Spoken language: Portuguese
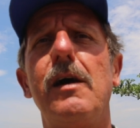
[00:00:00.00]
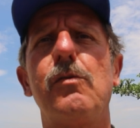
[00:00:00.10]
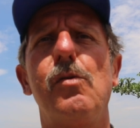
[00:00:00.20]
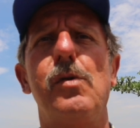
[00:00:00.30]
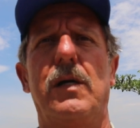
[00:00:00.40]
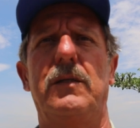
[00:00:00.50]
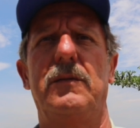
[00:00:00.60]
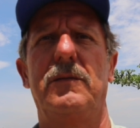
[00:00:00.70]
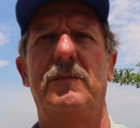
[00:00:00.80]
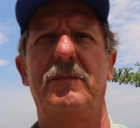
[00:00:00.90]
a lagoa.
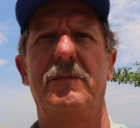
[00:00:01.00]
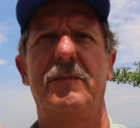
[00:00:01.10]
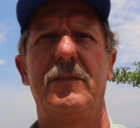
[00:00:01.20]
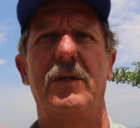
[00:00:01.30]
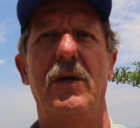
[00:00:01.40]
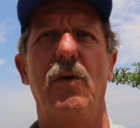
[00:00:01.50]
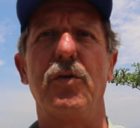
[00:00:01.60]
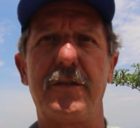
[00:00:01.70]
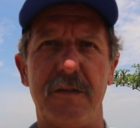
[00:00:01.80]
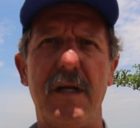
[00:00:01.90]

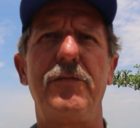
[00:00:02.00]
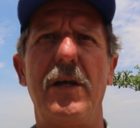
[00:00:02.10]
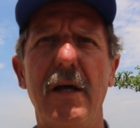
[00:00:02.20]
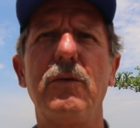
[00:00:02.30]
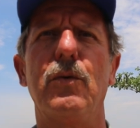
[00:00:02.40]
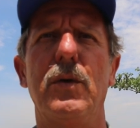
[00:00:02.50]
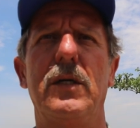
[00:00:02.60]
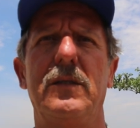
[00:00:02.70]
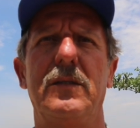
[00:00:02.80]
Hoje você já vê a lagoa.